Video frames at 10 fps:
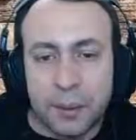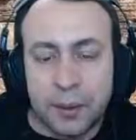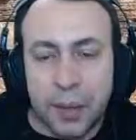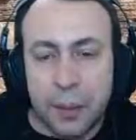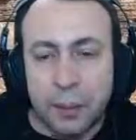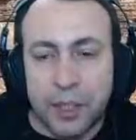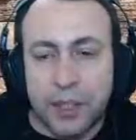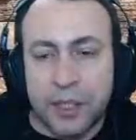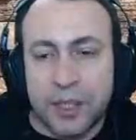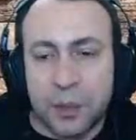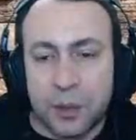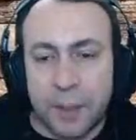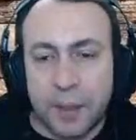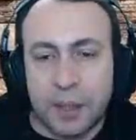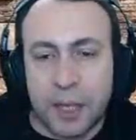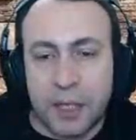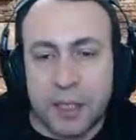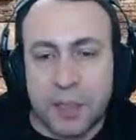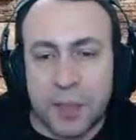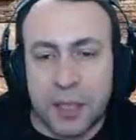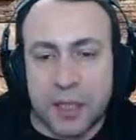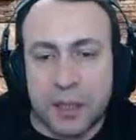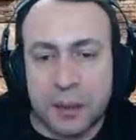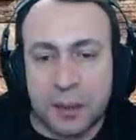Tamam gitse o zaman kanal ismi de gitsin.